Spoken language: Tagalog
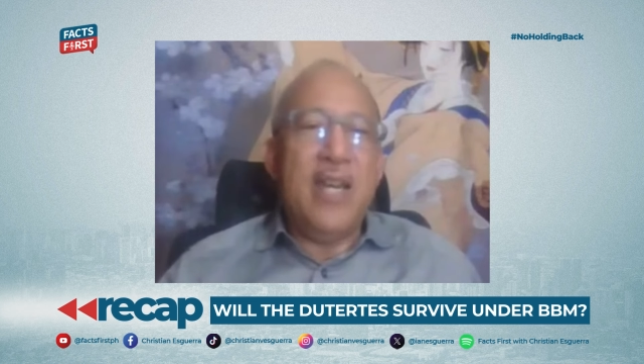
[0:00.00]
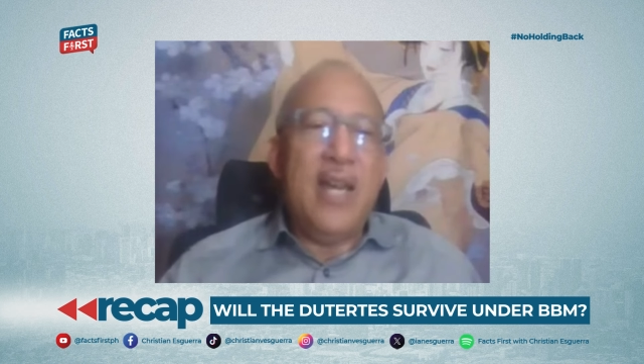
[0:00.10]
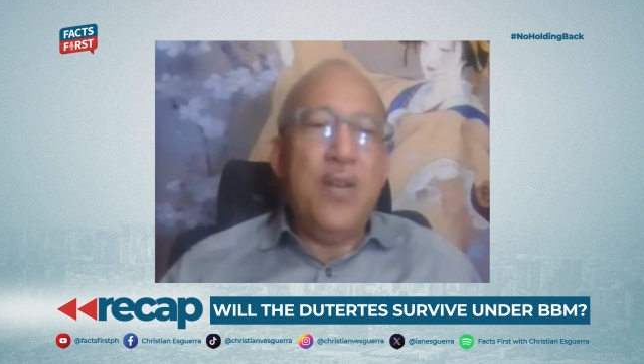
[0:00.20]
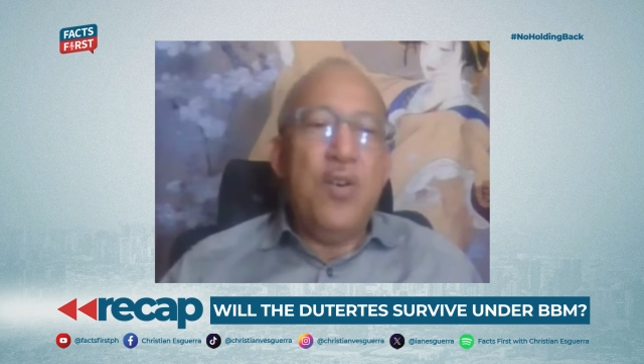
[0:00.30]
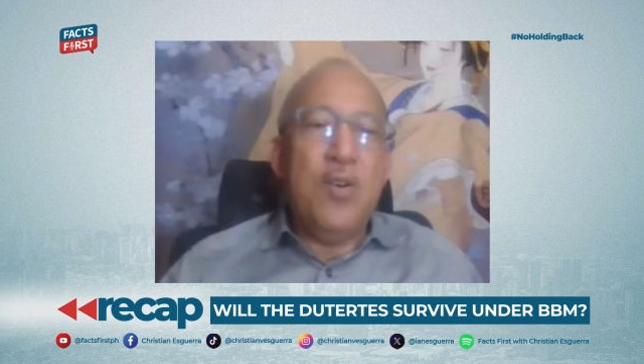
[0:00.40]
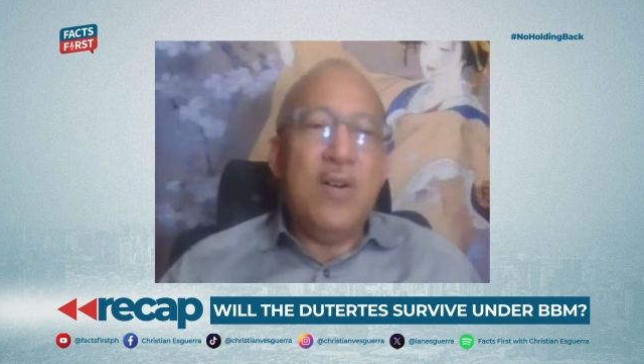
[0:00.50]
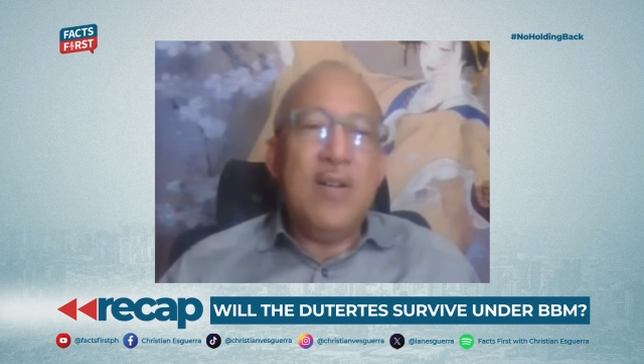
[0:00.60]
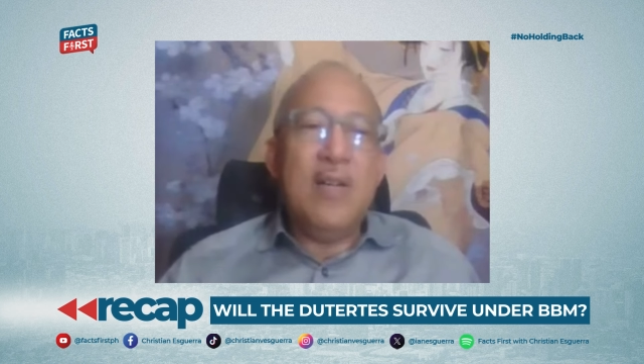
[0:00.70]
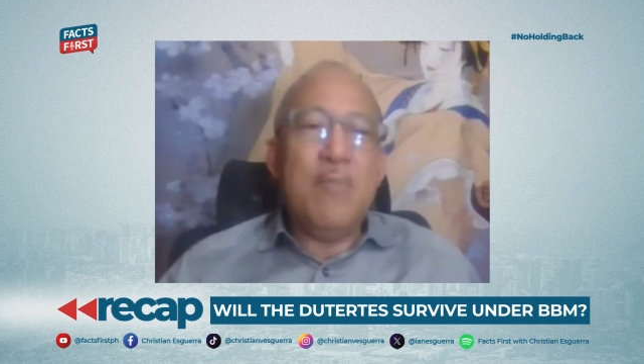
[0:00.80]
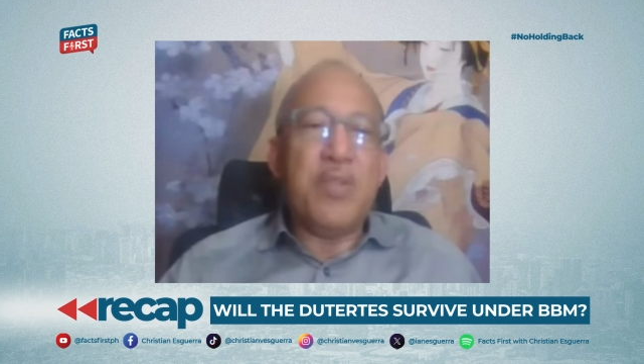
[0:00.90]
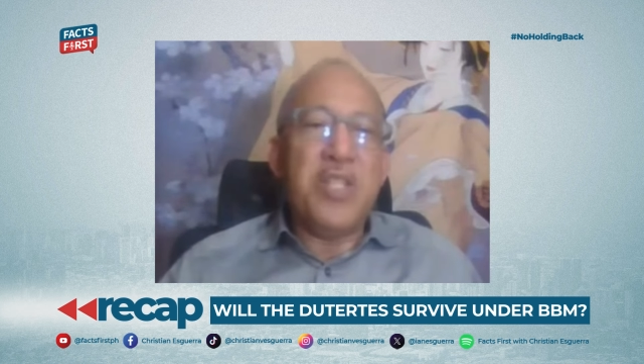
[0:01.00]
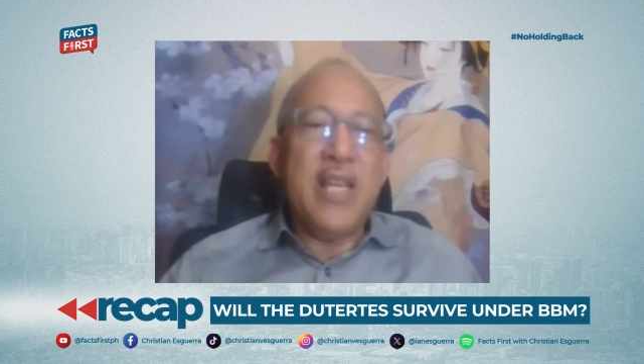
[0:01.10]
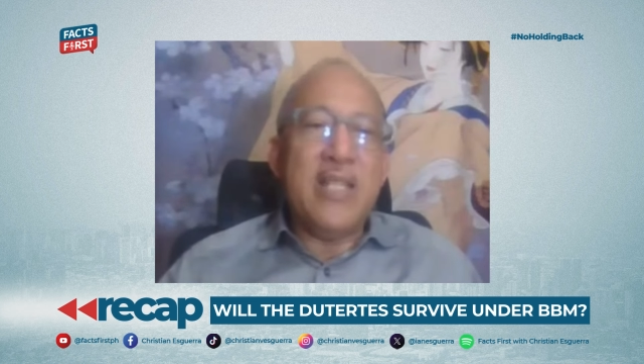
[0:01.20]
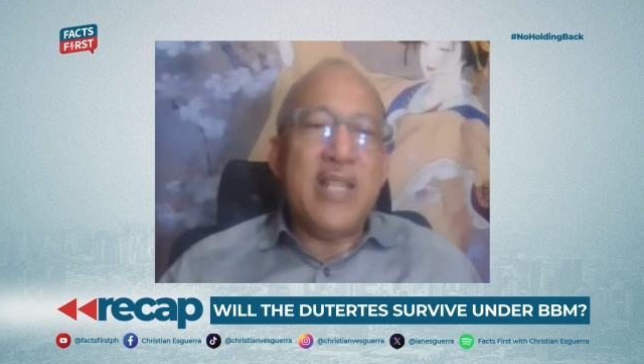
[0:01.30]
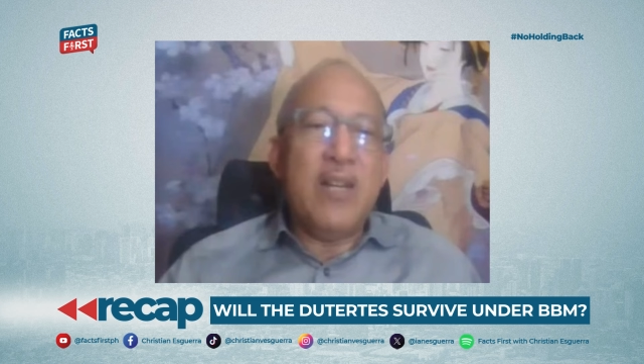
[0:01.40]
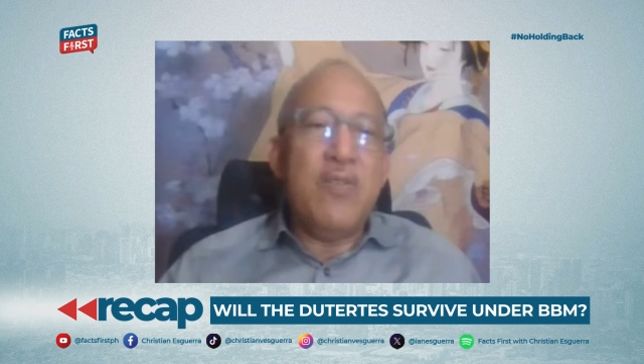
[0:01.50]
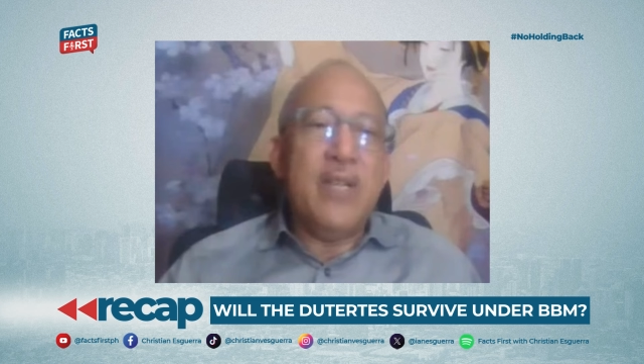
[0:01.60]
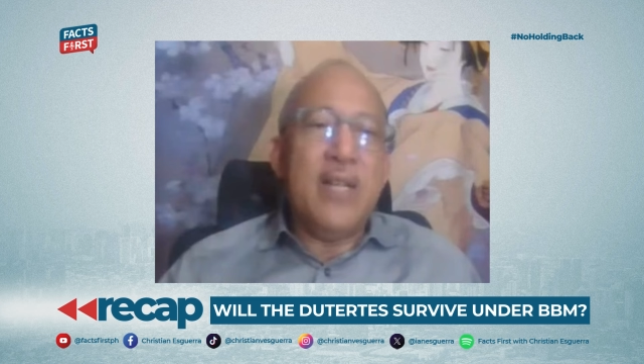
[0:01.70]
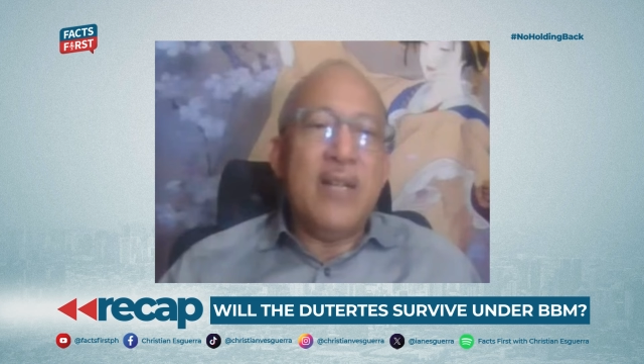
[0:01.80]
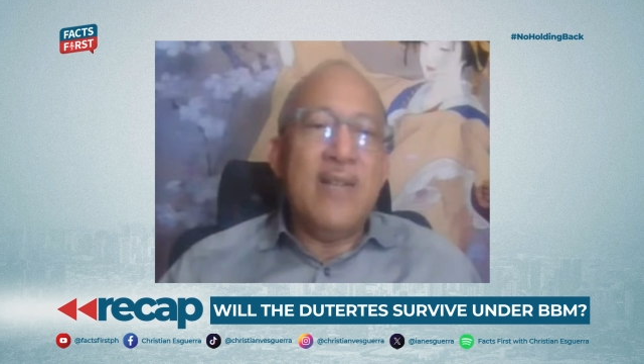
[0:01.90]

Eh ano? Presidente ako eh.